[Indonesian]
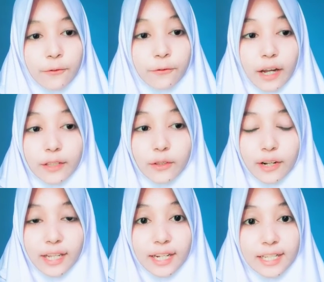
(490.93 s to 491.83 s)
Faktor
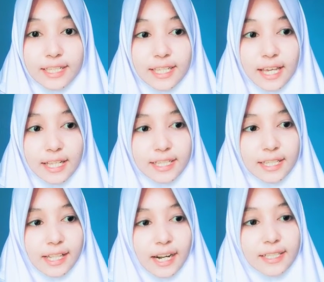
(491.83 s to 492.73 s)

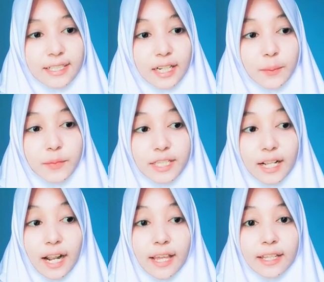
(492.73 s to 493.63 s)
inisiasi transkripsi
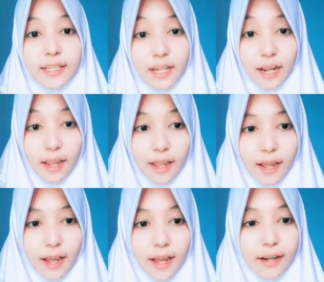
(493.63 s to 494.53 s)
lainnya
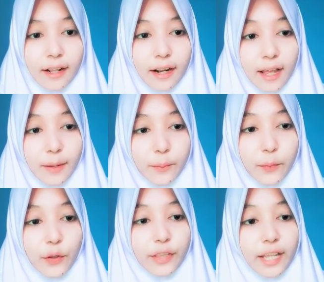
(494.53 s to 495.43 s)
adalah
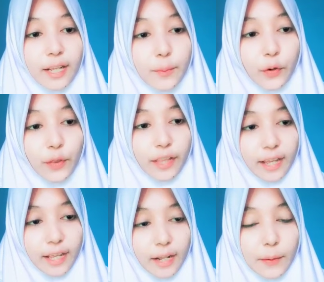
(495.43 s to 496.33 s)

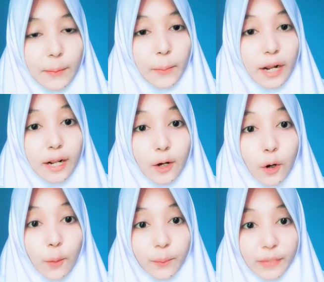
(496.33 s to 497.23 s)
protein-protein pada
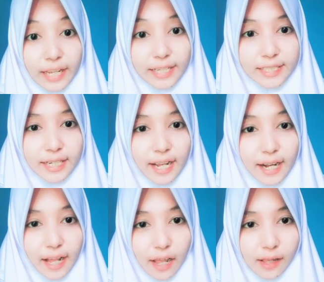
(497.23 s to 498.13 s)
kompleks
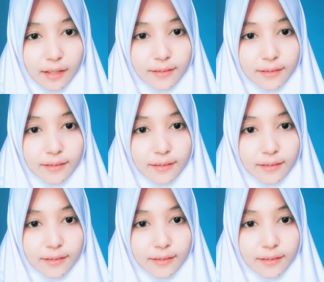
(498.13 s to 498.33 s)
DNA.